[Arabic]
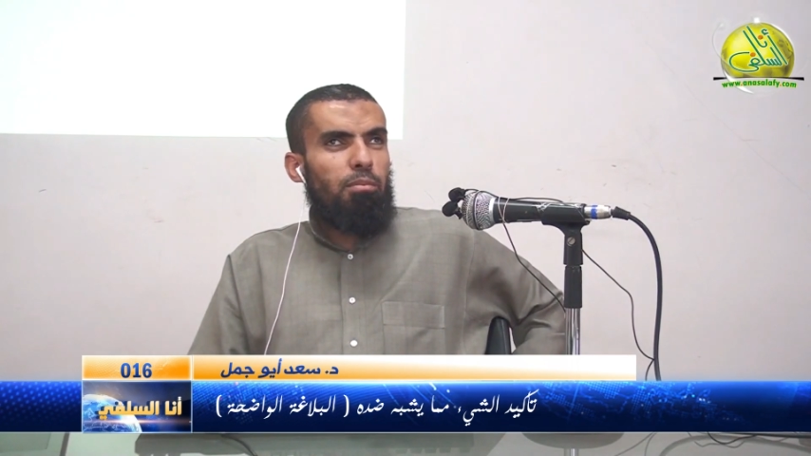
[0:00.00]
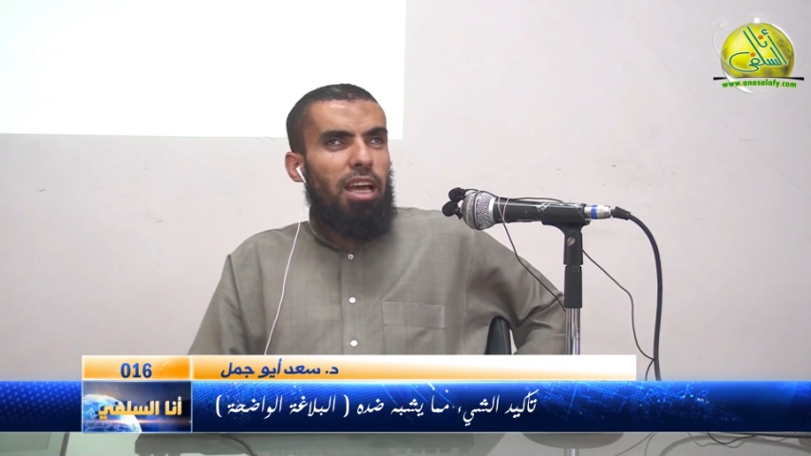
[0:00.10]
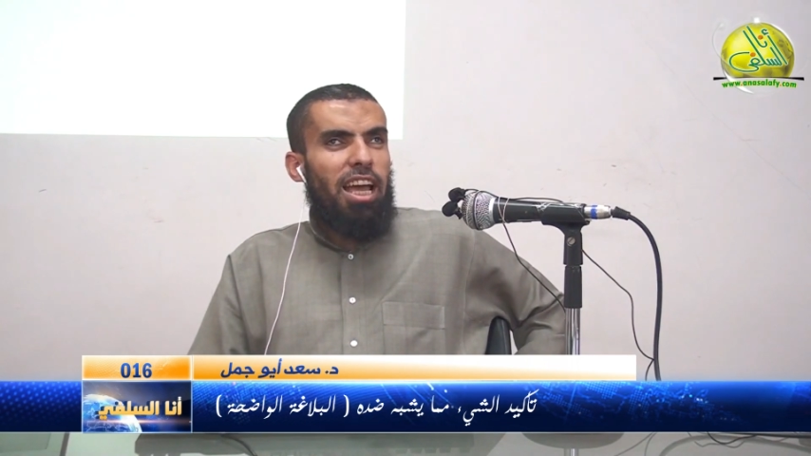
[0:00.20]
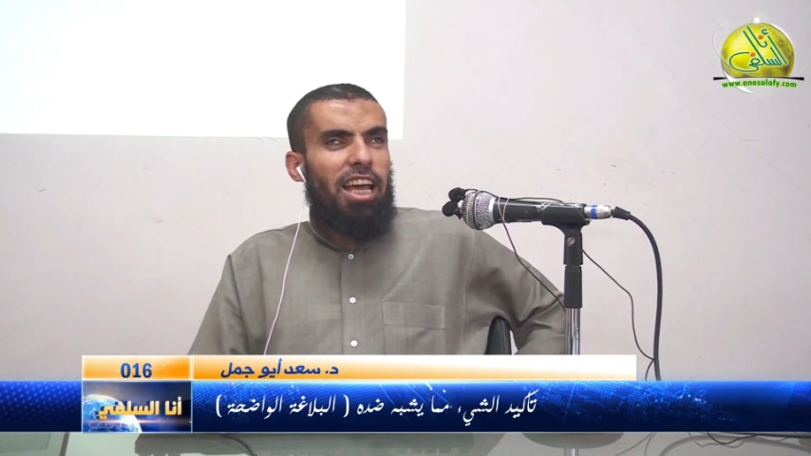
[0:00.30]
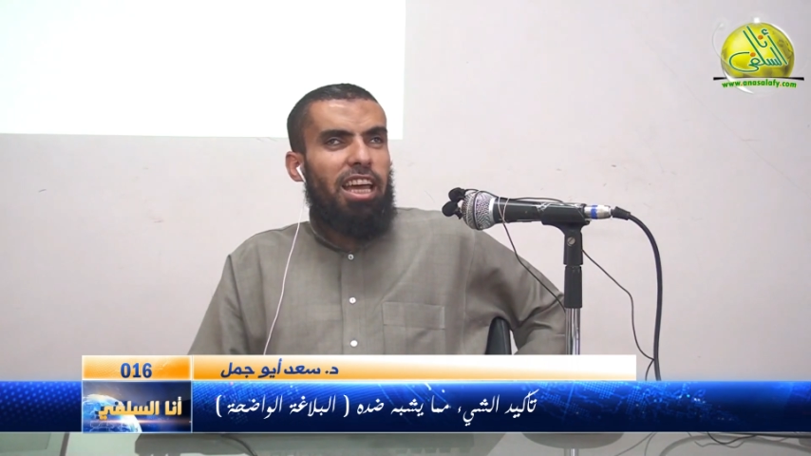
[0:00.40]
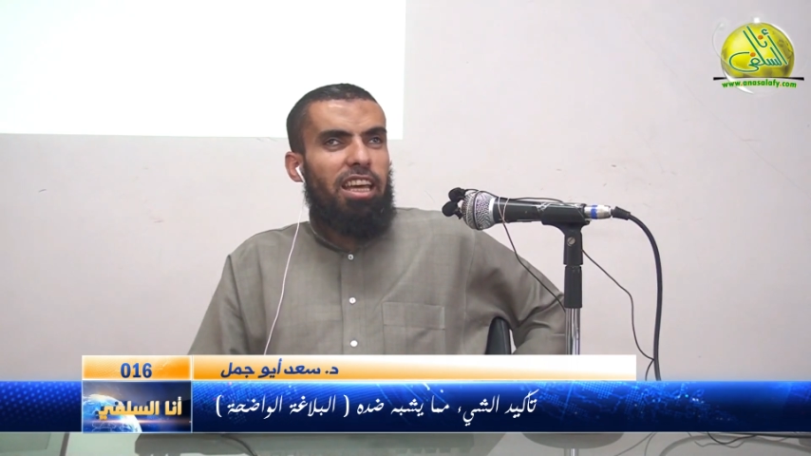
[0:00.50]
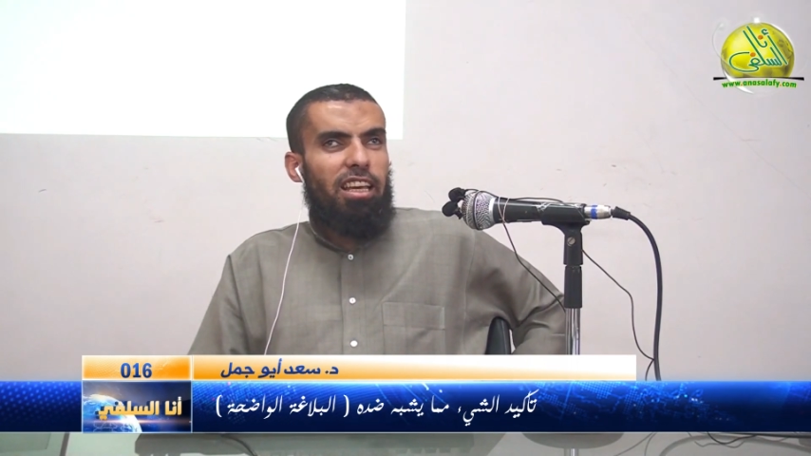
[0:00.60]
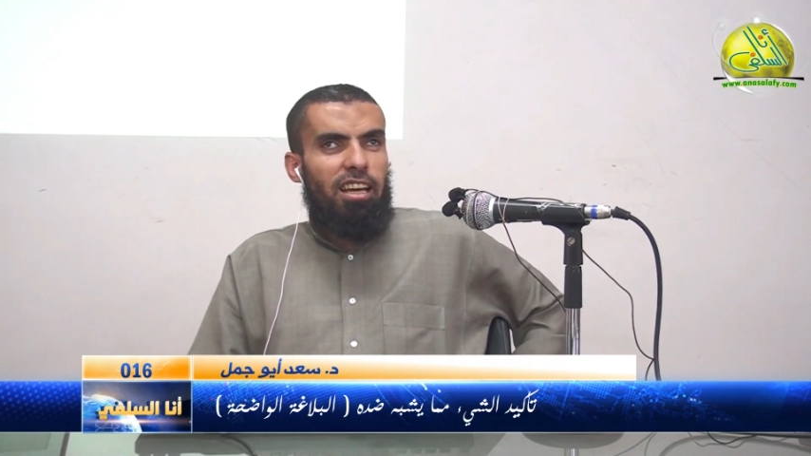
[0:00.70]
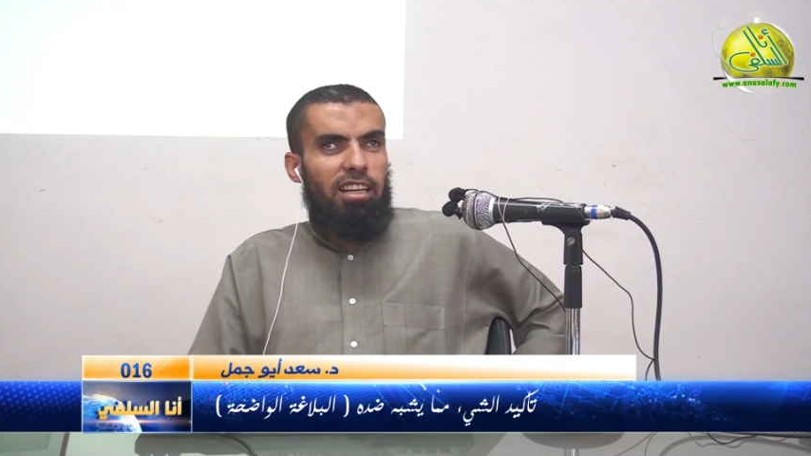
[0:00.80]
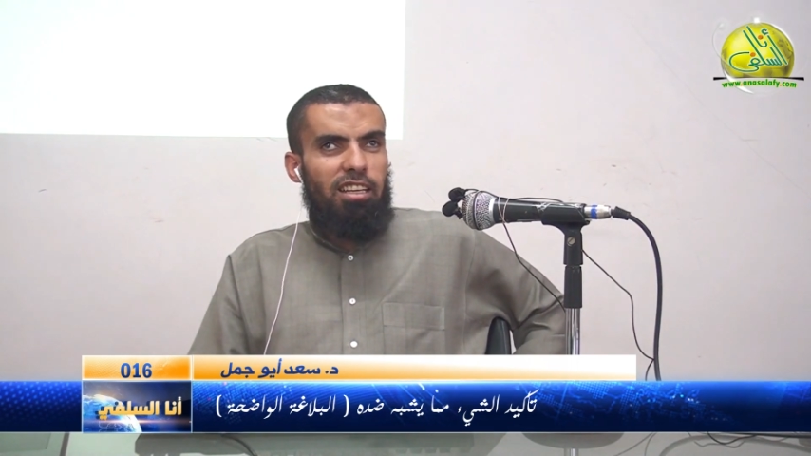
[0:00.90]
بحاجه
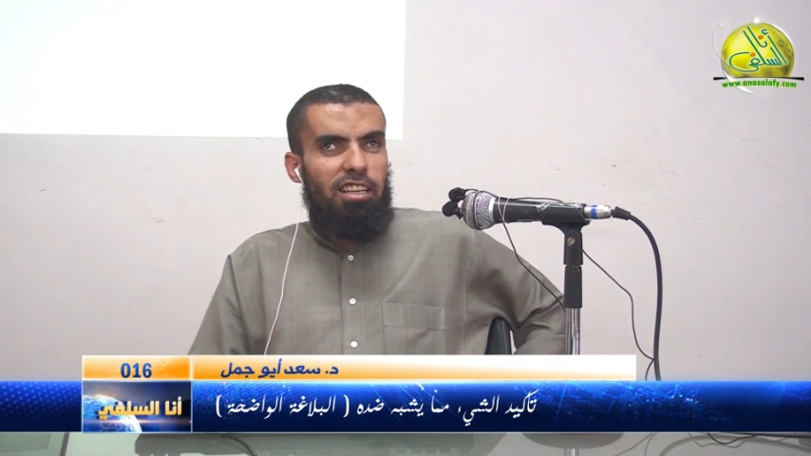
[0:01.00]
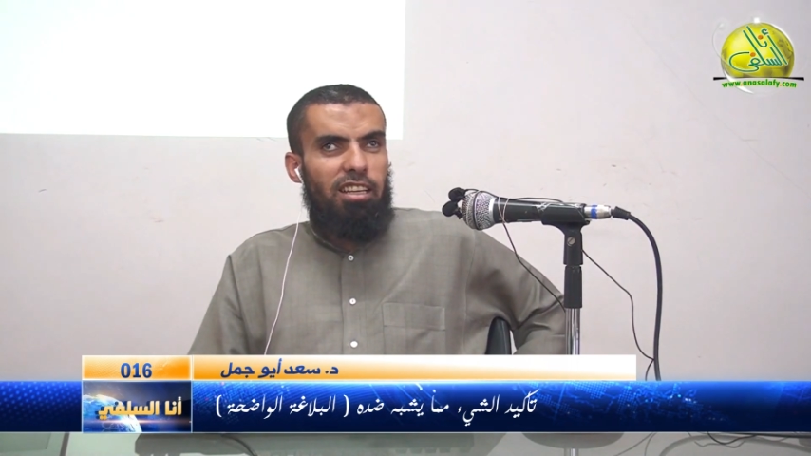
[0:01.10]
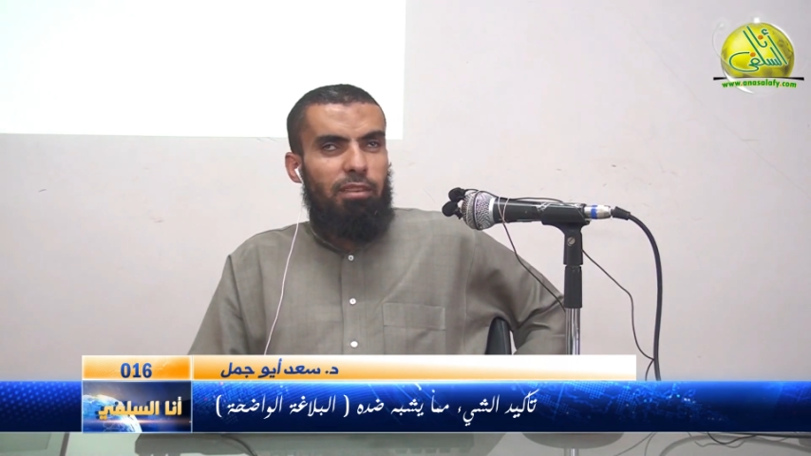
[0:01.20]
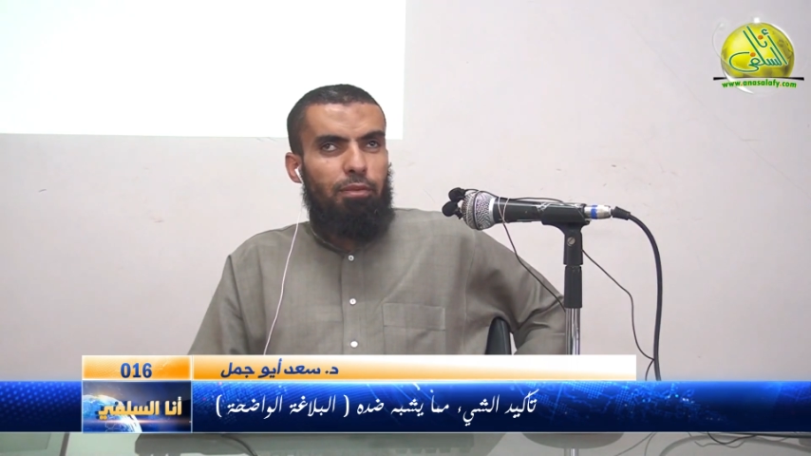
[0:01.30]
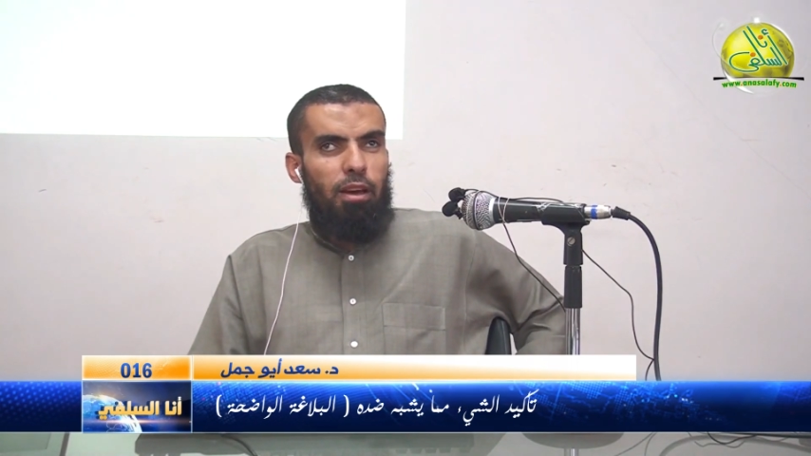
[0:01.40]
يعني ايه